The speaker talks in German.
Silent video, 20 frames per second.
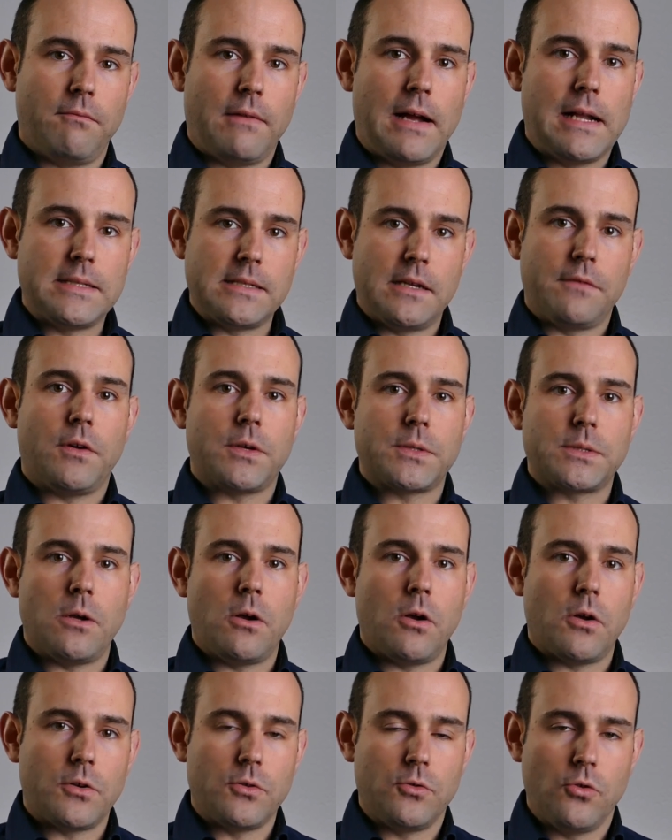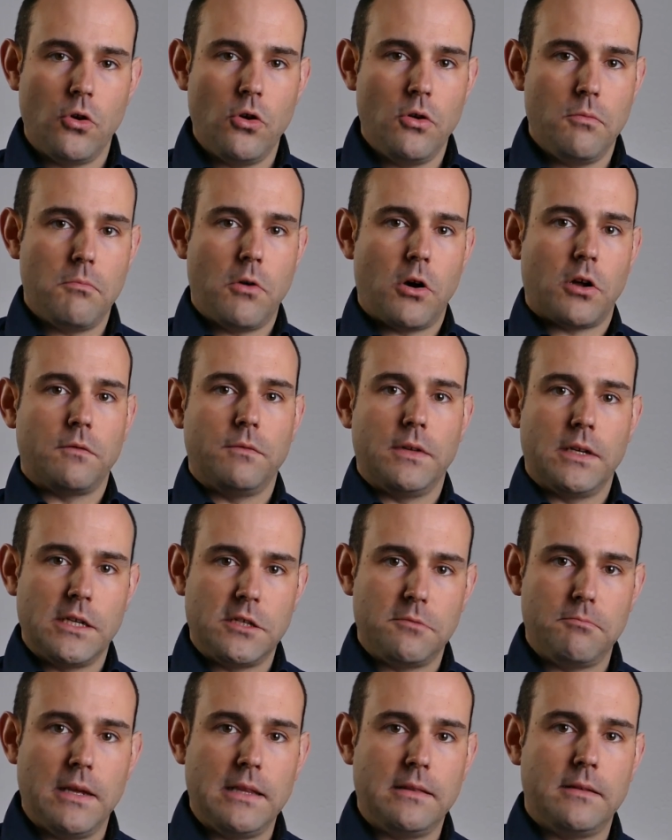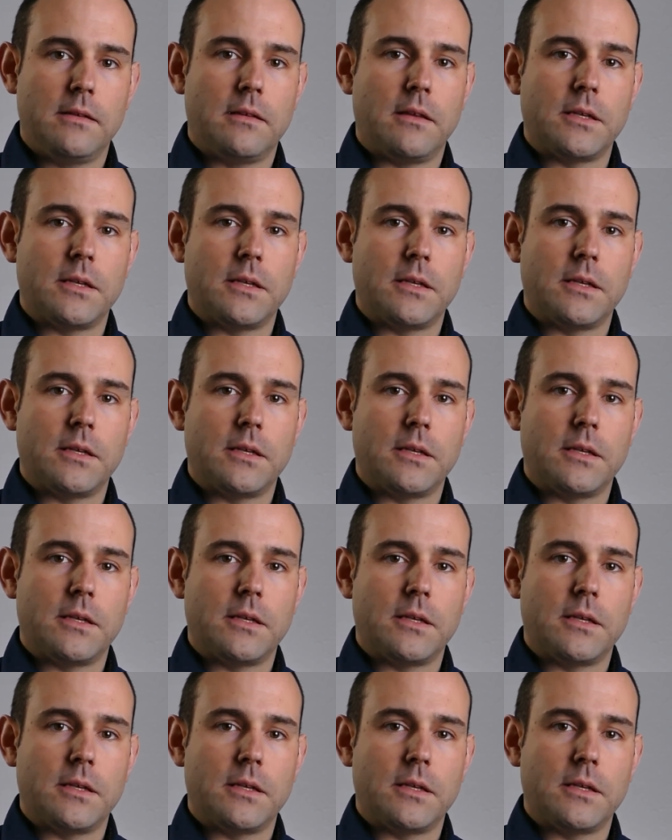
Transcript: weil sie einfach sagen, nö, machen wir nicht mit,